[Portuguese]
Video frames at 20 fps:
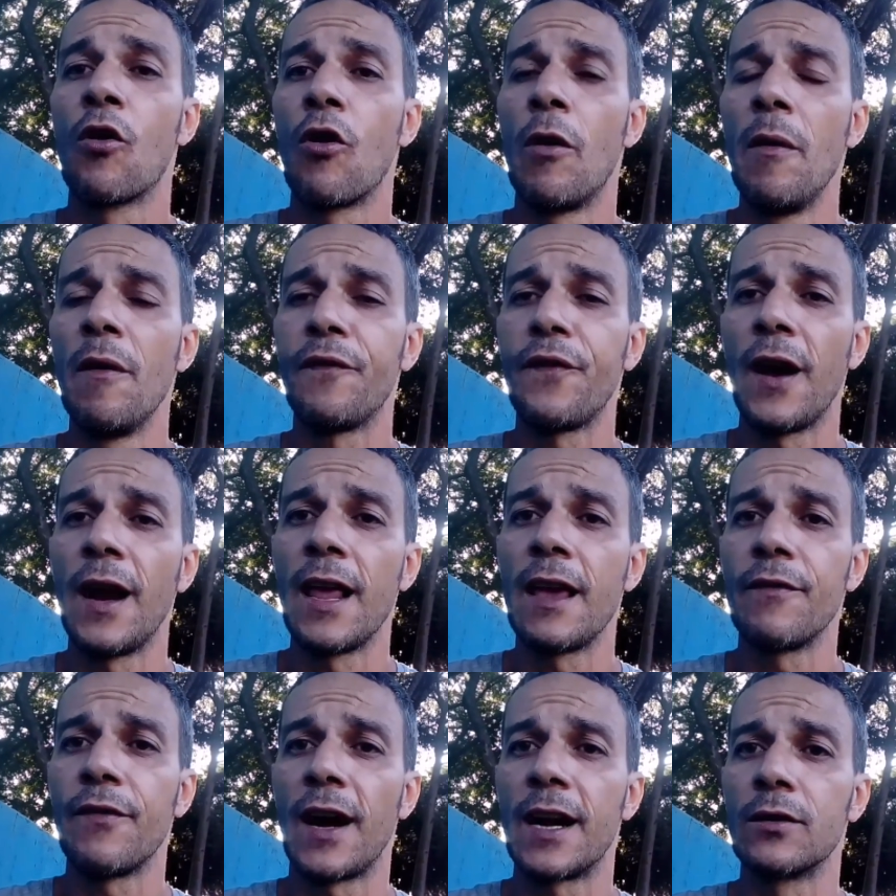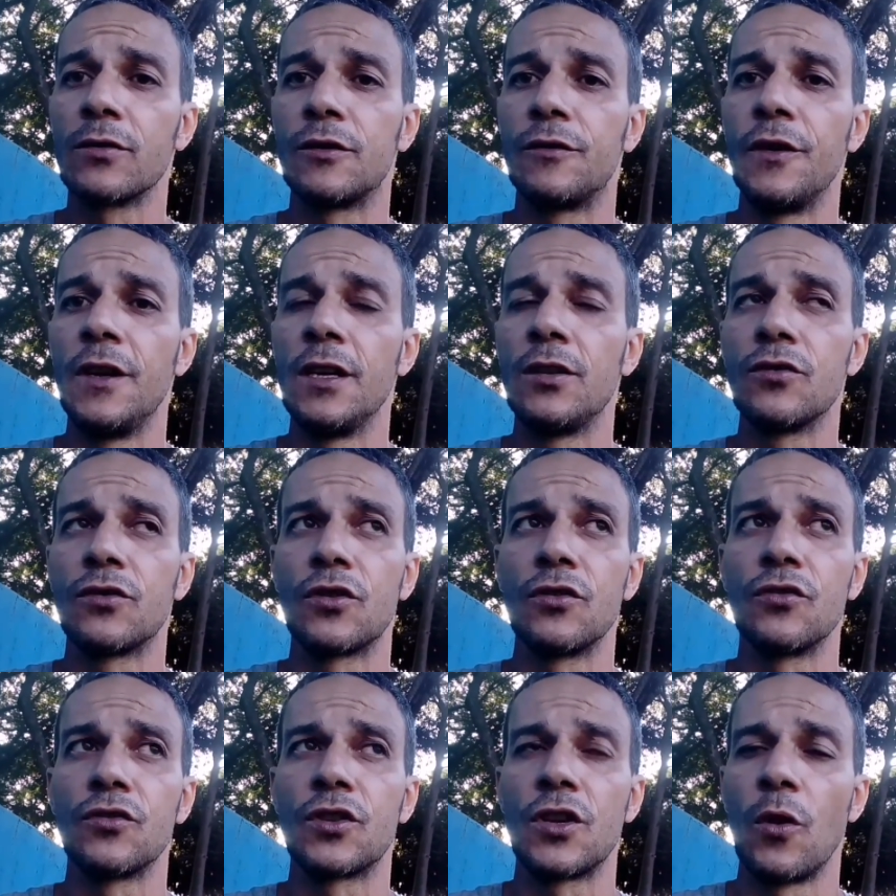Como eu falei em vários
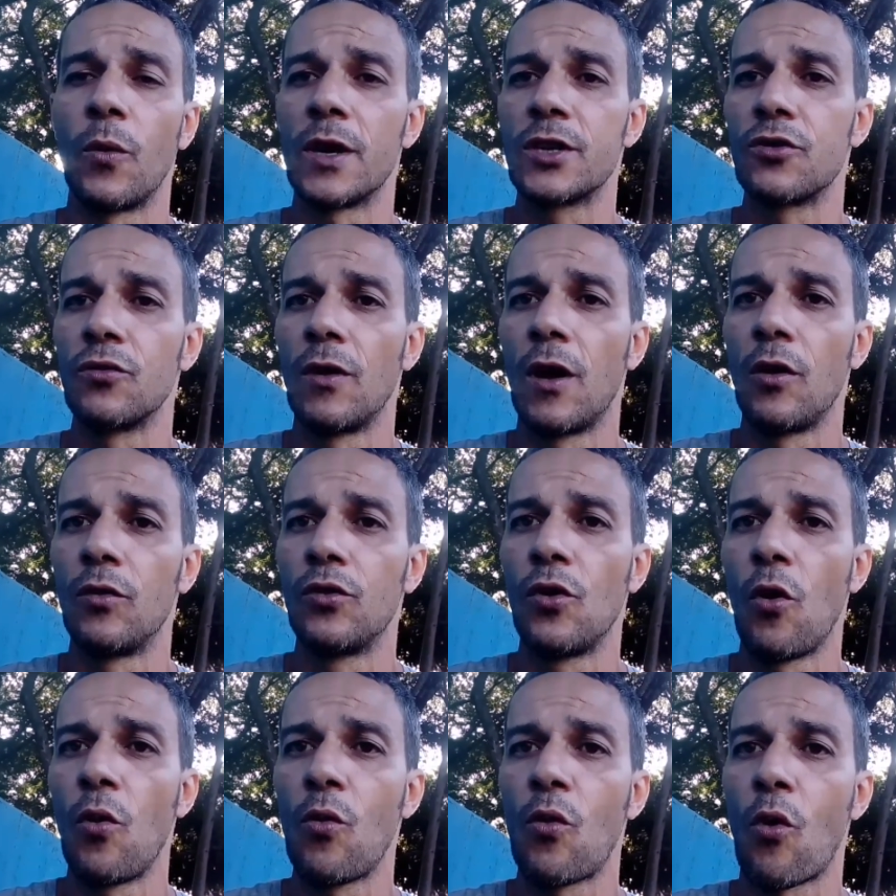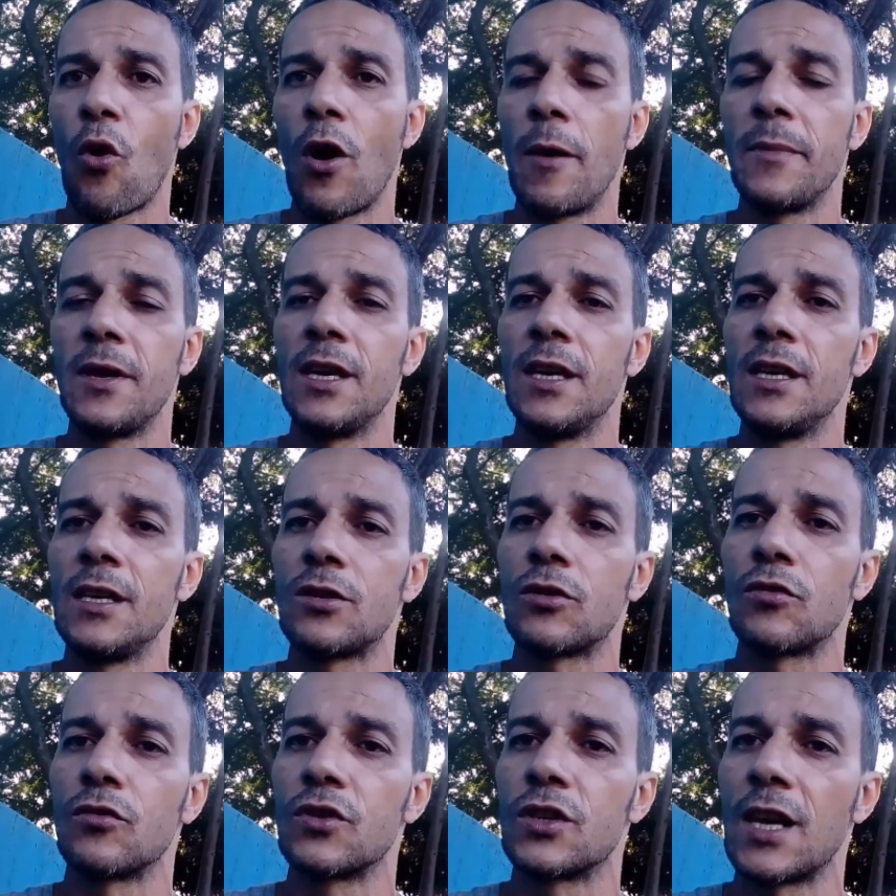vídeos, se o seu azulão não come
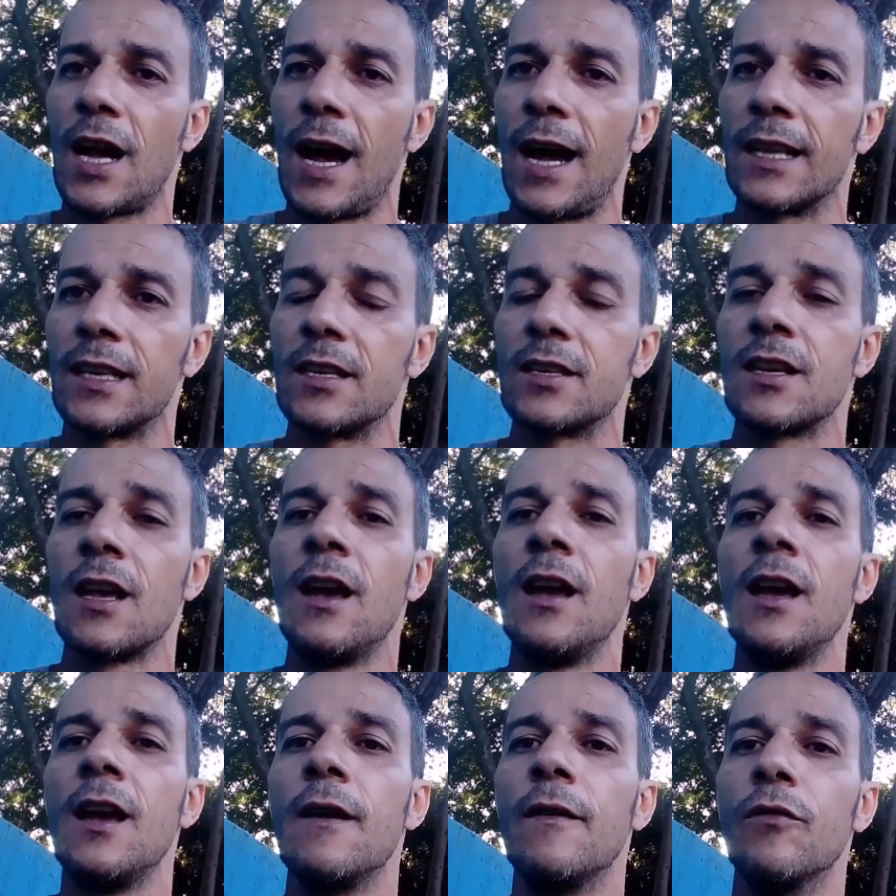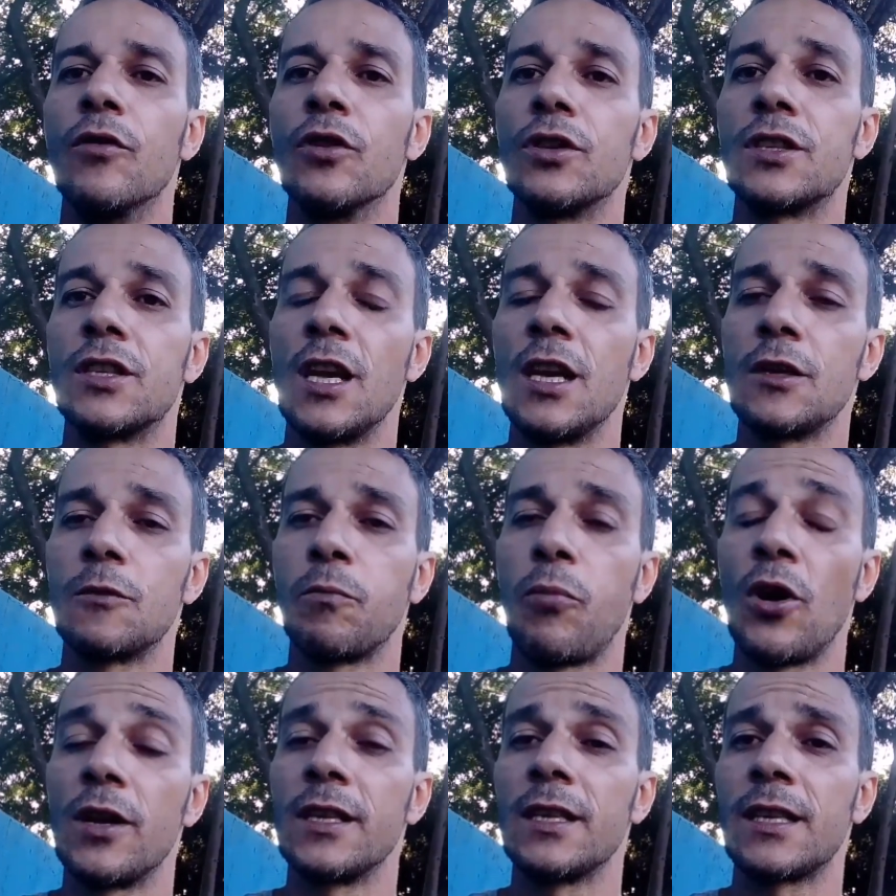estrusadas
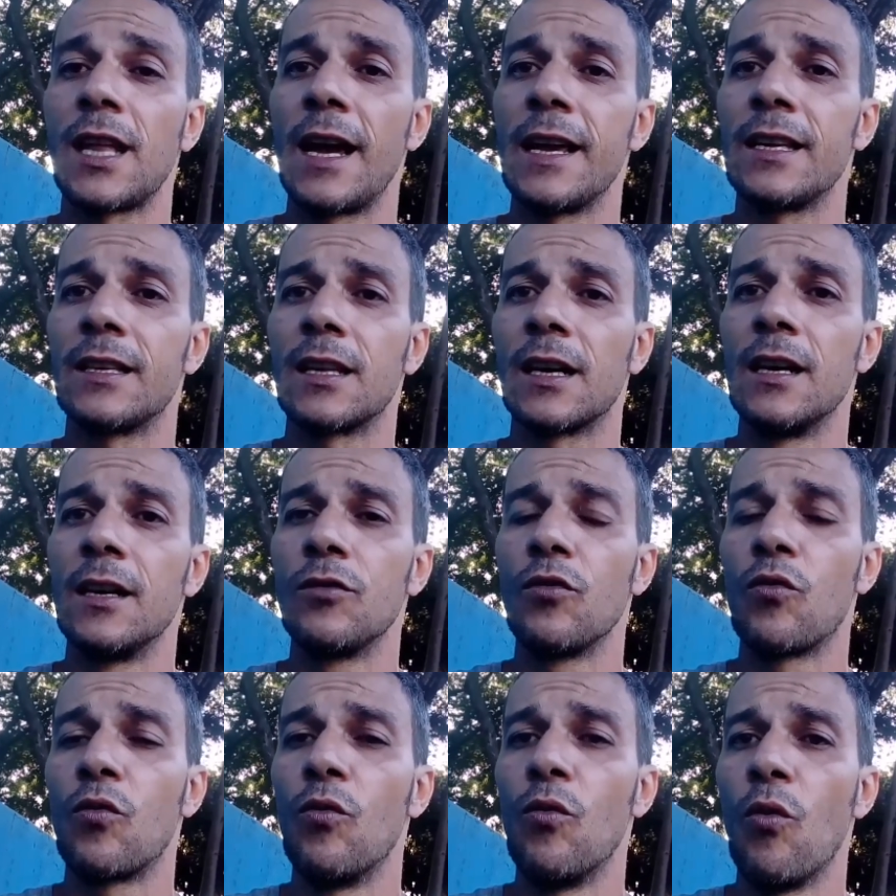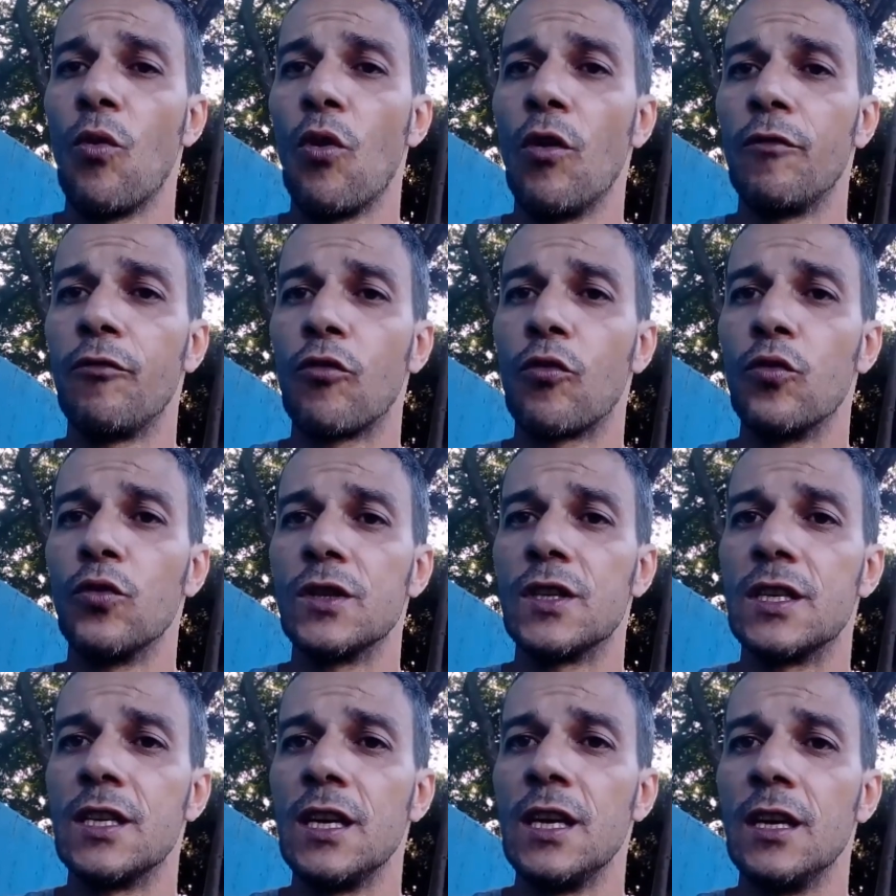vocês podem estar tá entrando com ovo
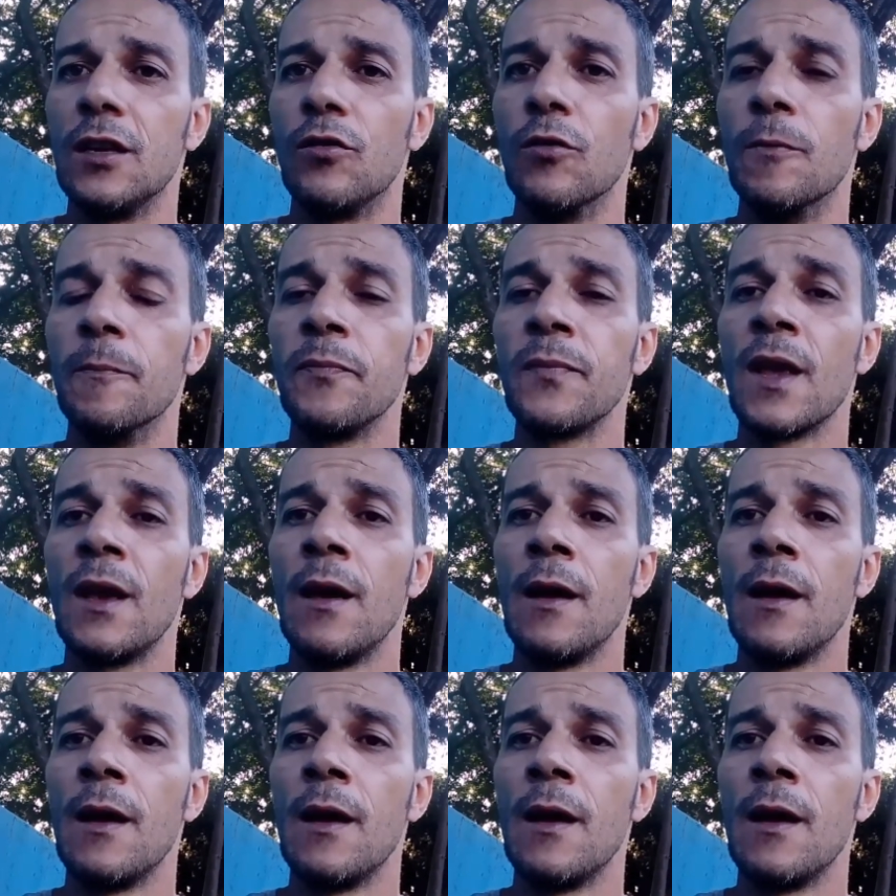cozido.